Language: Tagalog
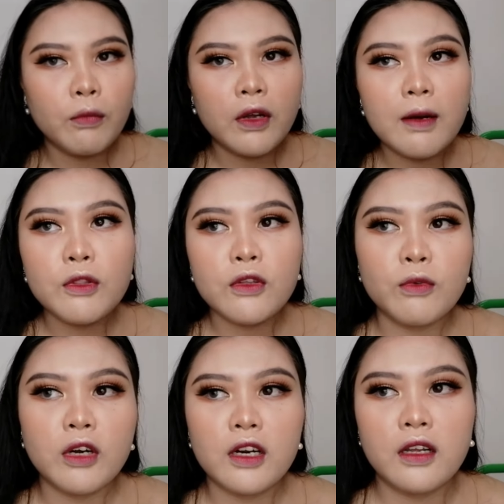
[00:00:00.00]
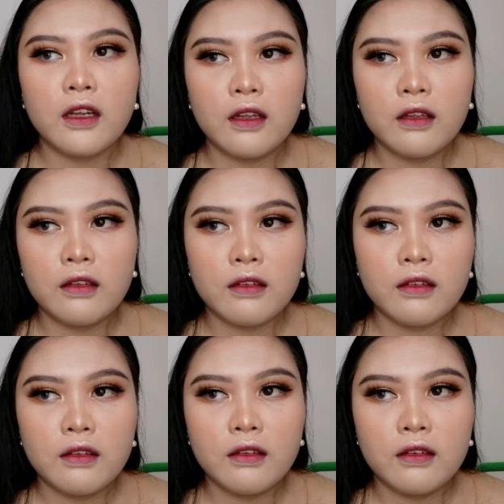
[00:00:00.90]
kana ba to mura ka
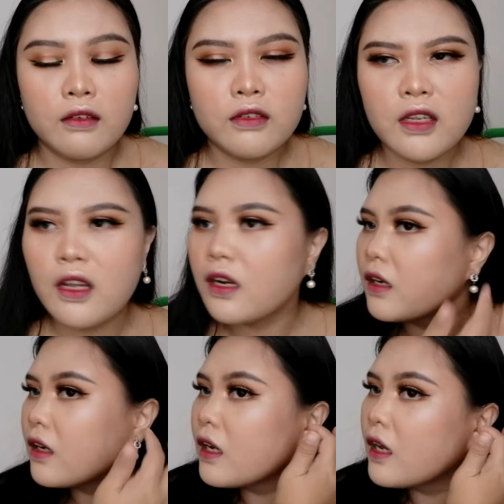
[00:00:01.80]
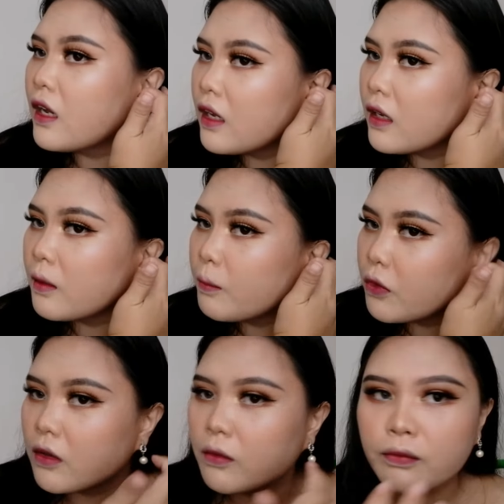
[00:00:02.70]
singalan na ano, ah, ha ano
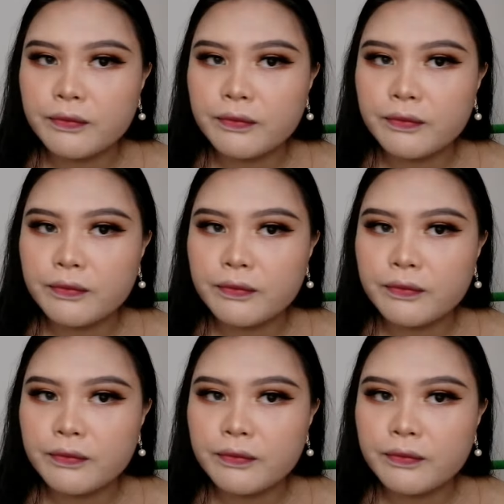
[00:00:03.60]
ba to